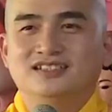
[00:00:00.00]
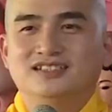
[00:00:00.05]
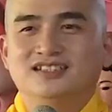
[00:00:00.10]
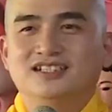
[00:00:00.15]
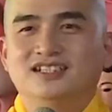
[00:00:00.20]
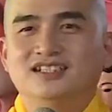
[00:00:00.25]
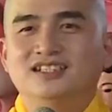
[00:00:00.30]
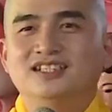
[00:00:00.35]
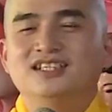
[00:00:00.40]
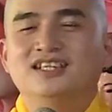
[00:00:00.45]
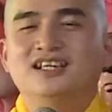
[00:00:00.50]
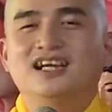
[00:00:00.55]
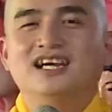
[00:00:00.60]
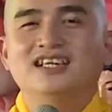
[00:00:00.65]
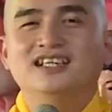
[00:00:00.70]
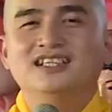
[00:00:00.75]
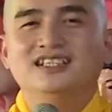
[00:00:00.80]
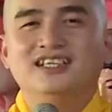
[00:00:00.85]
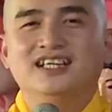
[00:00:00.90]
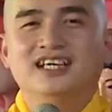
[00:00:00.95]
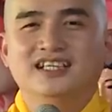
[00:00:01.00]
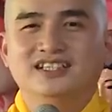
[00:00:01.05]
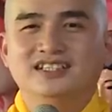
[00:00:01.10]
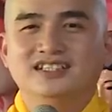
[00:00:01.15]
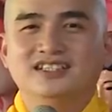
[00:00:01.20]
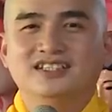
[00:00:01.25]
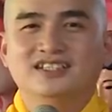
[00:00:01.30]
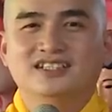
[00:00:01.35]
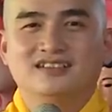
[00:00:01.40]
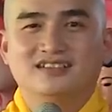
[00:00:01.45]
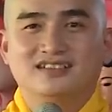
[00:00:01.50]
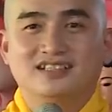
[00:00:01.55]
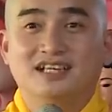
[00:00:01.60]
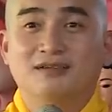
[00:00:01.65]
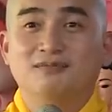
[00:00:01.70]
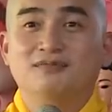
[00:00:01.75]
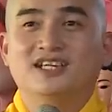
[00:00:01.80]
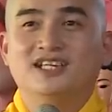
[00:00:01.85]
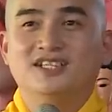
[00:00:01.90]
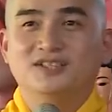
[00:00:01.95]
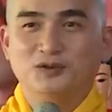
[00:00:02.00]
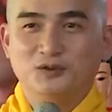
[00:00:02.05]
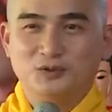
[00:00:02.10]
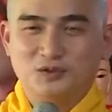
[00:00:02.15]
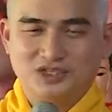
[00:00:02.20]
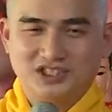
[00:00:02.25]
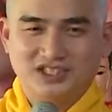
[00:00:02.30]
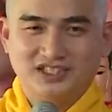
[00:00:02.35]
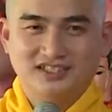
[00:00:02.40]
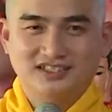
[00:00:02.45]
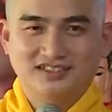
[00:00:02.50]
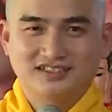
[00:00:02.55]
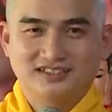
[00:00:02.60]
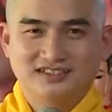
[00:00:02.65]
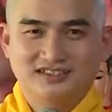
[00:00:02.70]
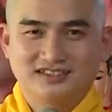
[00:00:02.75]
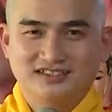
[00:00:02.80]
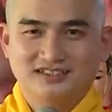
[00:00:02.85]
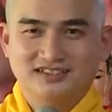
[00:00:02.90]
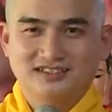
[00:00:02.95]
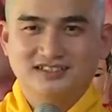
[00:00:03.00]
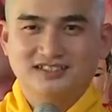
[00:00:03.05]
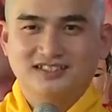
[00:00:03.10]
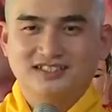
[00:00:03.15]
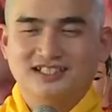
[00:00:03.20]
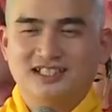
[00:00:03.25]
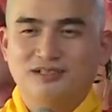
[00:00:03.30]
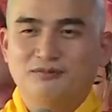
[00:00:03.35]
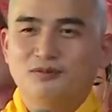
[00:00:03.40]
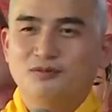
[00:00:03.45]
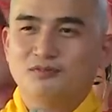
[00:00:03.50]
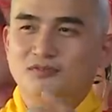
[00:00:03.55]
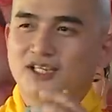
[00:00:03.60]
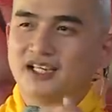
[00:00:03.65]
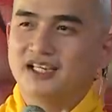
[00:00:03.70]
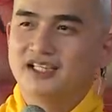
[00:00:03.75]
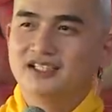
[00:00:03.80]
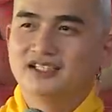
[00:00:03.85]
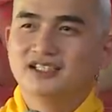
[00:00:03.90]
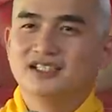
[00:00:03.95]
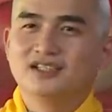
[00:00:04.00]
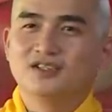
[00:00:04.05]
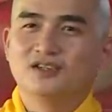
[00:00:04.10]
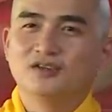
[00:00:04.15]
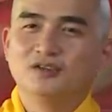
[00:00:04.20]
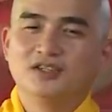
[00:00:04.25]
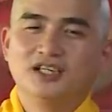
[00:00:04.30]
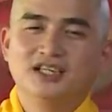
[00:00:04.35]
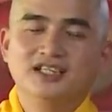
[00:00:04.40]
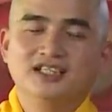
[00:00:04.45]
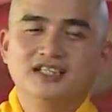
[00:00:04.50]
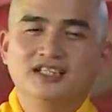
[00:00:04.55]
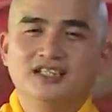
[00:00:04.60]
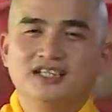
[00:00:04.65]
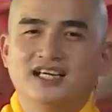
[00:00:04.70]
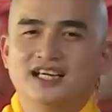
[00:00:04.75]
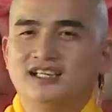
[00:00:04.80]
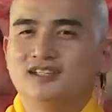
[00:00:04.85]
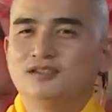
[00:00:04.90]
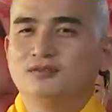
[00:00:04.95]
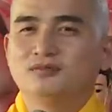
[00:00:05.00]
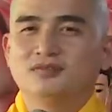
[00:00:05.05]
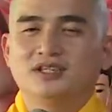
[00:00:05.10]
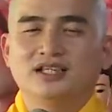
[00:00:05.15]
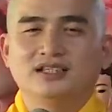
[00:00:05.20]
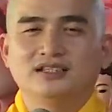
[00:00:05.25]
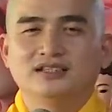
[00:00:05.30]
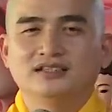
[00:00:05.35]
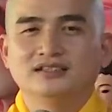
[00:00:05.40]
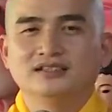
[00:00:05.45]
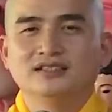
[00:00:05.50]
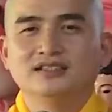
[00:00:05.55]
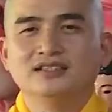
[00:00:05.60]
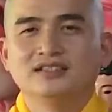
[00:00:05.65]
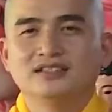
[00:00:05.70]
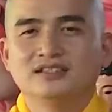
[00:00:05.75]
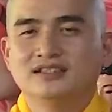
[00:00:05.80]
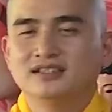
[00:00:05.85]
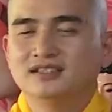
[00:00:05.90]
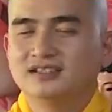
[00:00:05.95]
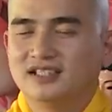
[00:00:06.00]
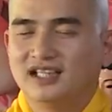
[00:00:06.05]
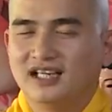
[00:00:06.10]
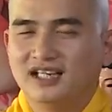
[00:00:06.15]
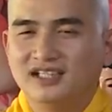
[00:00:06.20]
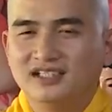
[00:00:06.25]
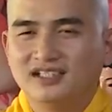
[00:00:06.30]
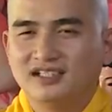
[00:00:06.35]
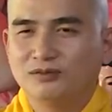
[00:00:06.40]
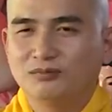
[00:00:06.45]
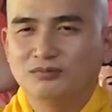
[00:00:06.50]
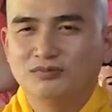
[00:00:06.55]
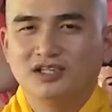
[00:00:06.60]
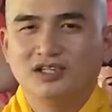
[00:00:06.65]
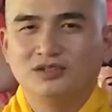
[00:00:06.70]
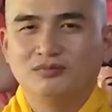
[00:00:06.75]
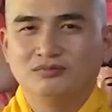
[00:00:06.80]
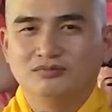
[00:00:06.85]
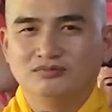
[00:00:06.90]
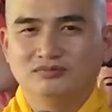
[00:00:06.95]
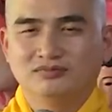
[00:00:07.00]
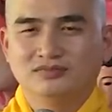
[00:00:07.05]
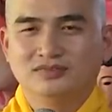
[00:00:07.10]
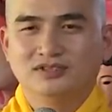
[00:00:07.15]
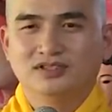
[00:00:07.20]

định đi ra đi về, nhưng rồi gặp thầy trụ trì. Gặp ông thầy cái cậu thấy cái dáng ông thầy thư thái thông dong,